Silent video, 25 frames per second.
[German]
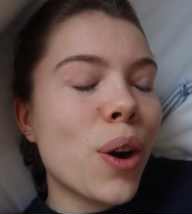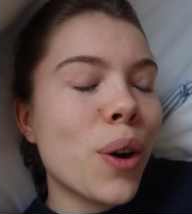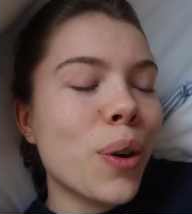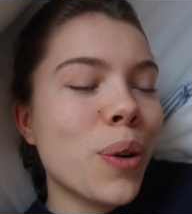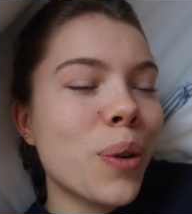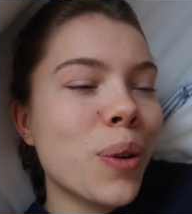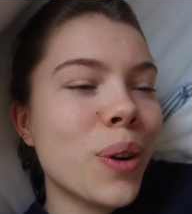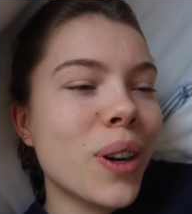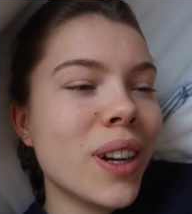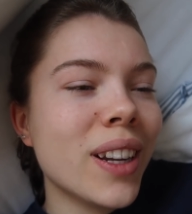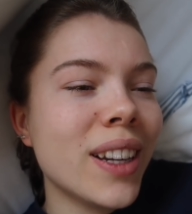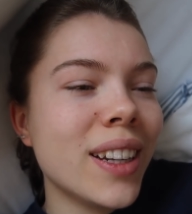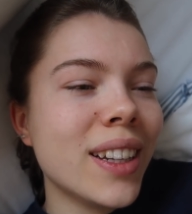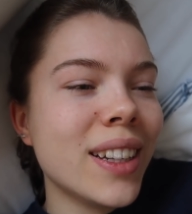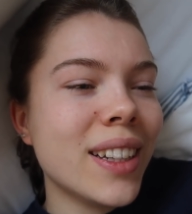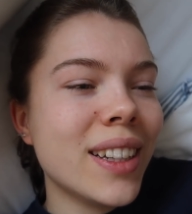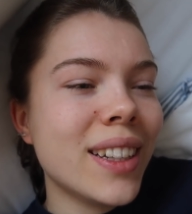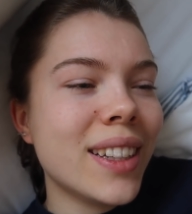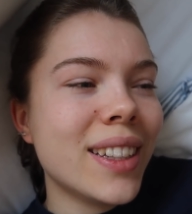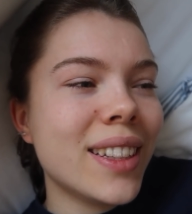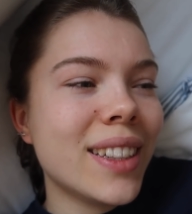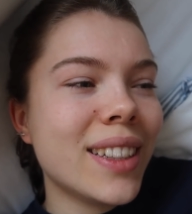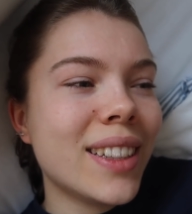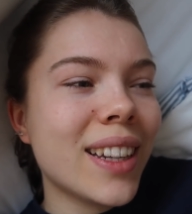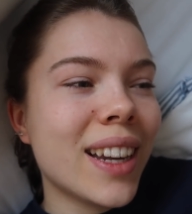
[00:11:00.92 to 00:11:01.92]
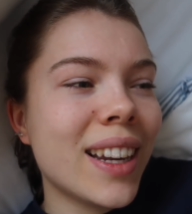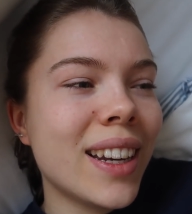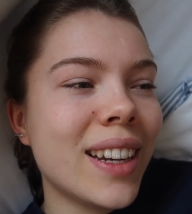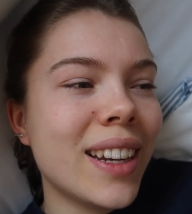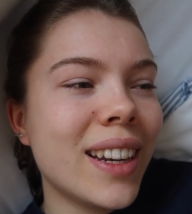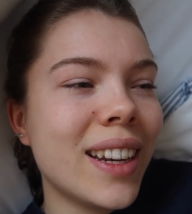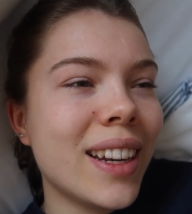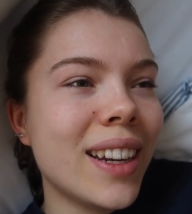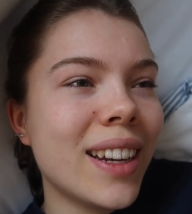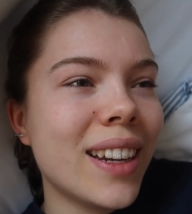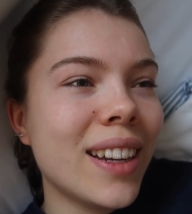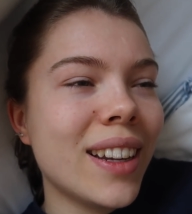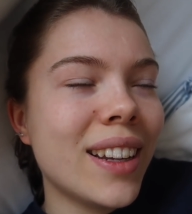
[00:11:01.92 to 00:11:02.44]
Und
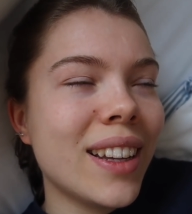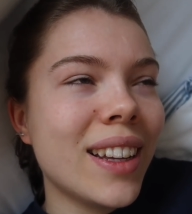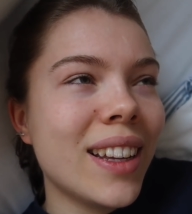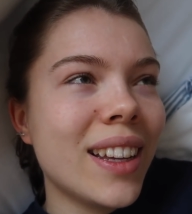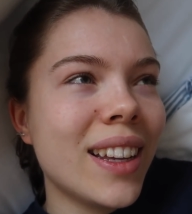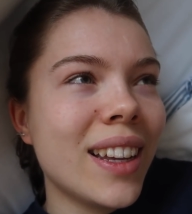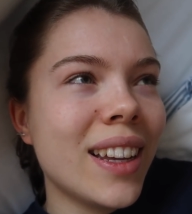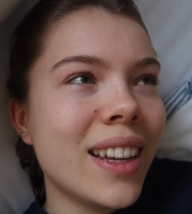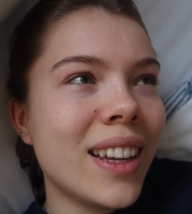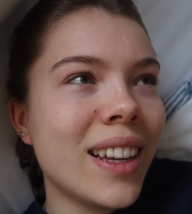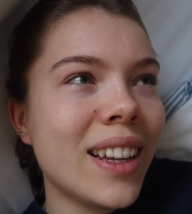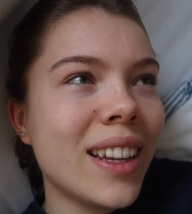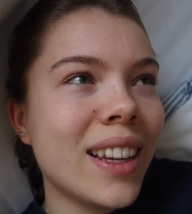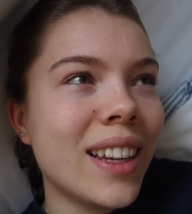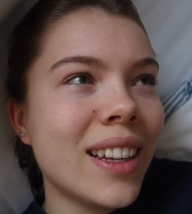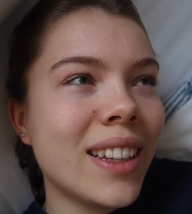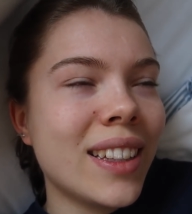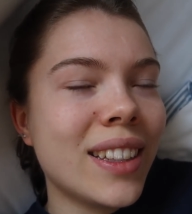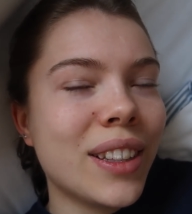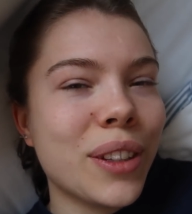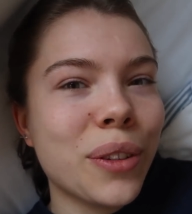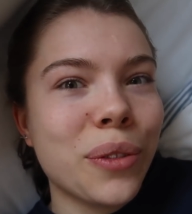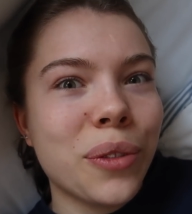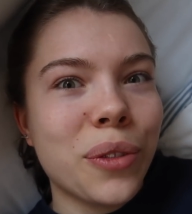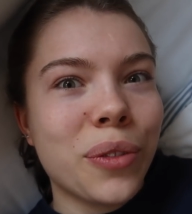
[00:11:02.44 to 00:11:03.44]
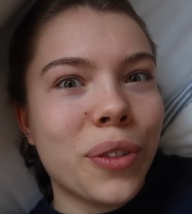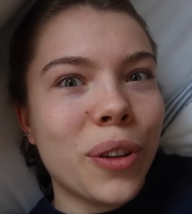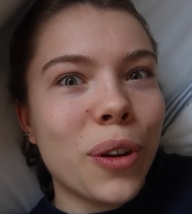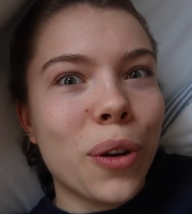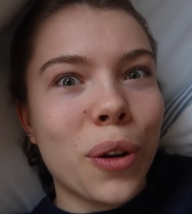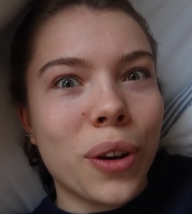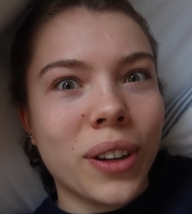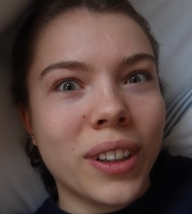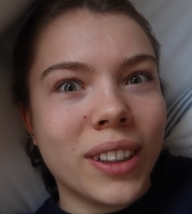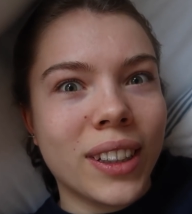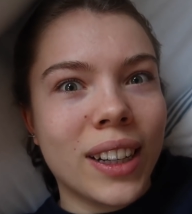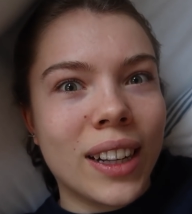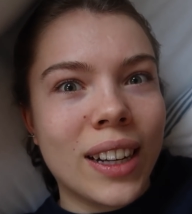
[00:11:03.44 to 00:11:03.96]
dann ist es irgendwie
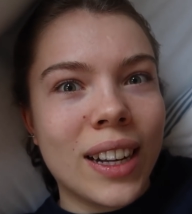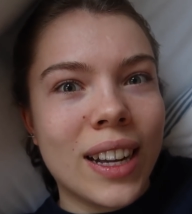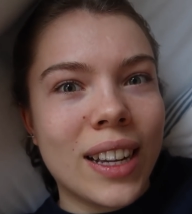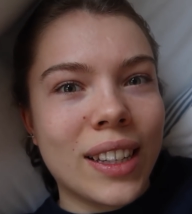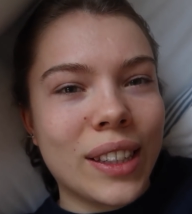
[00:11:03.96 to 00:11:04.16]
verloren gegangen.